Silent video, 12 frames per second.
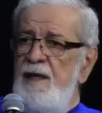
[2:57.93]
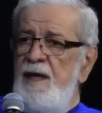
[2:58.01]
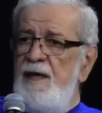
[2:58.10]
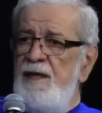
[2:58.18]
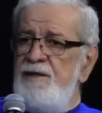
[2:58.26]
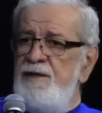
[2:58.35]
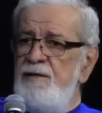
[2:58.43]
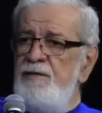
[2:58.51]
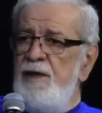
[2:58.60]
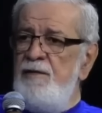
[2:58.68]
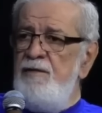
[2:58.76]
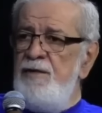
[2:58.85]
A
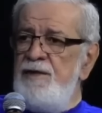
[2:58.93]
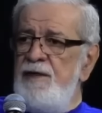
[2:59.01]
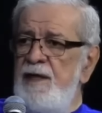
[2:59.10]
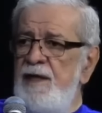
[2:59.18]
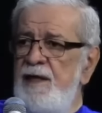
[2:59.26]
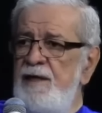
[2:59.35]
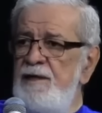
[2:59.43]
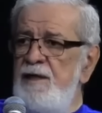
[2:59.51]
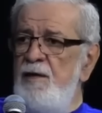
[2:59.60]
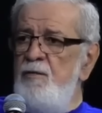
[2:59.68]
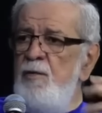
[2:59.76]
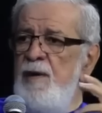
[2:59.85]
segunda coisa é que, de
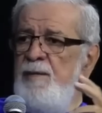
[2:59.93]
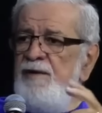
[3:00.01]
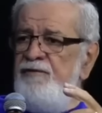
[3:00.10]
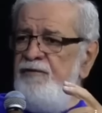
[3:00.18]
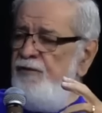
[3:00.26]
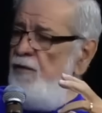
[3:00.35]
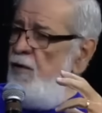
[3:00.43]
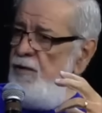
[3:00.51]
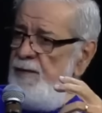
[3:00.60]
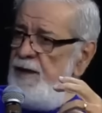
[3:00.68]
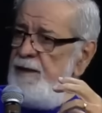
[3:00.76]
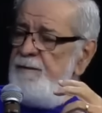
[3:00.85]
alguma
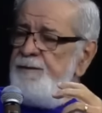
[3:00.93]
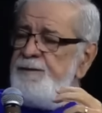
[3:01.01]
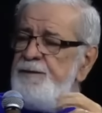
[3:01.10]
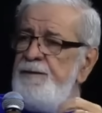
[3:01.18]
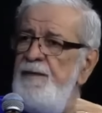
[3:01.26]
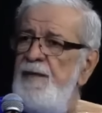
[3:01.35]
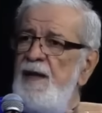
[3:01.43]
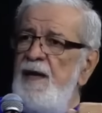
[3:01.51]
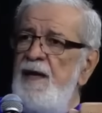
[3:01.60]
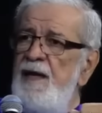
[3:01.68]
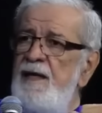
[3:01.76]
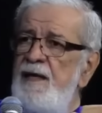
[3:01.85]
forma,
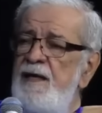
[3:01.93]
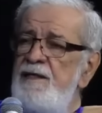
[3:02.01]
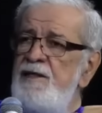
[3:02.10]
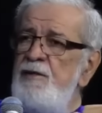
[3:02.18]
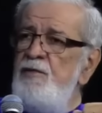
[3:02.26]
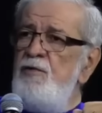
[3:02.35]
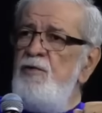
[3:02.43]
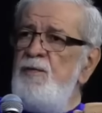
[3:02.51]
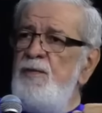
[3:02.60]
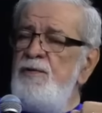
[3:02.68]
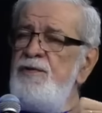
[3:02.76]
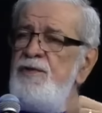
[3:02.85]
é, esse grupo